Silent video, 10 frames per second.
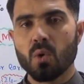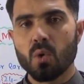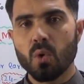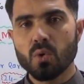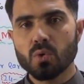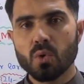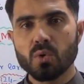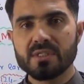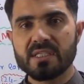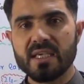कौन
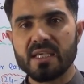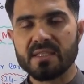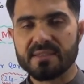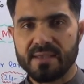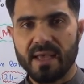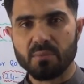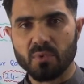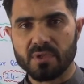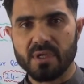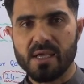कौन से एंजाइम
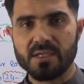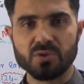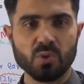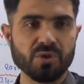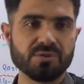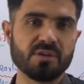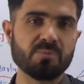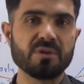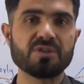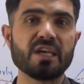होते हैं जो इसके
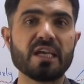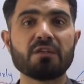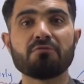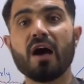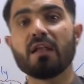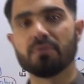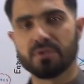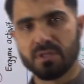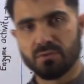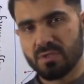पीछे इन्वॉल्व
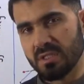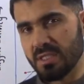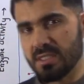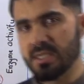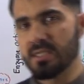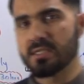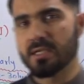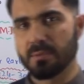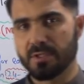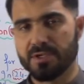होते हैं उस डिज़ीज़
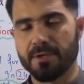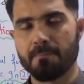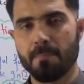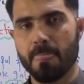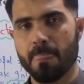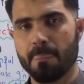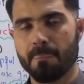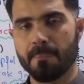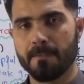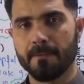के पीछे
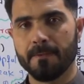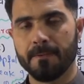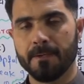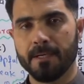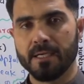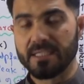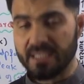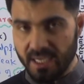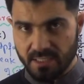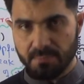
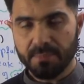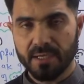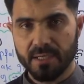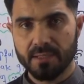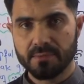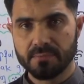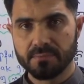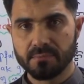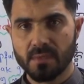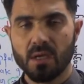ये आज हम पढ़ेंगे
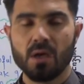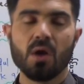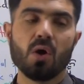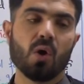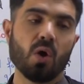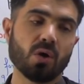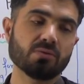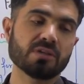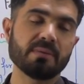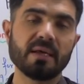
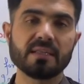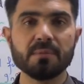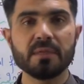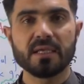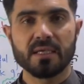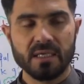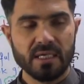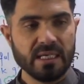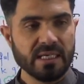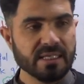और उसके बाद ये भी
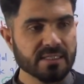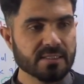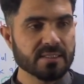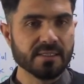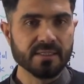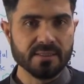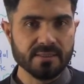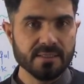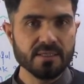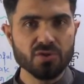देखेंगे कि इस
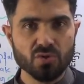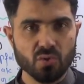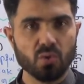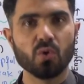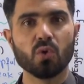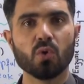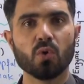डिज़ीज़ को